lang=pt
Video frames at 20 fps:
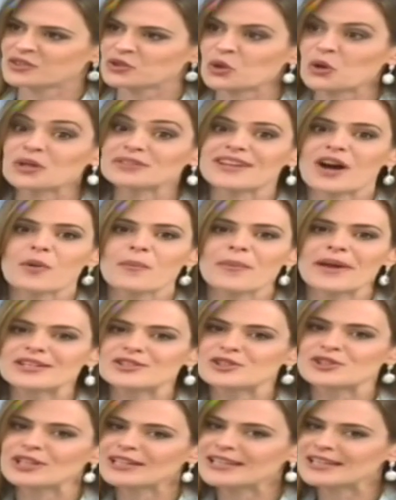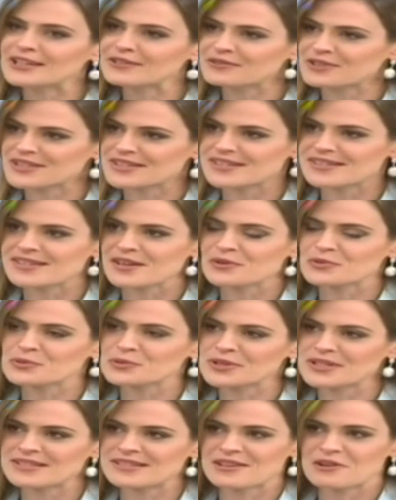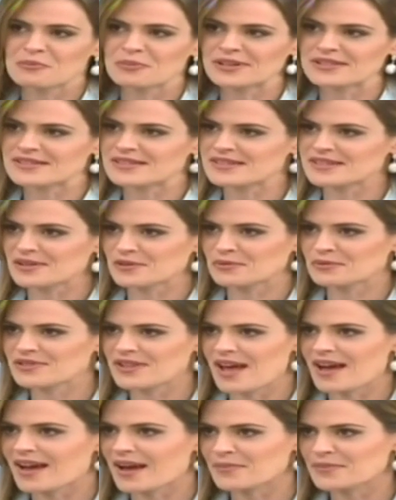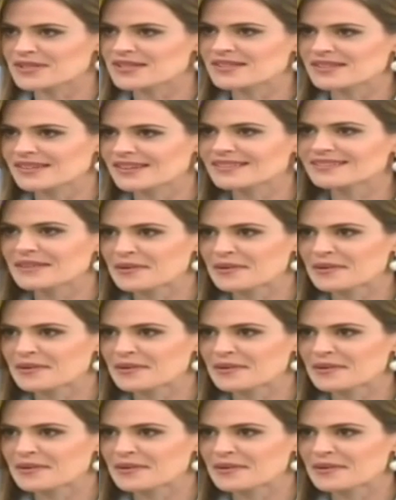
totalmente livres e seguras e não precisam usar a camisinha é.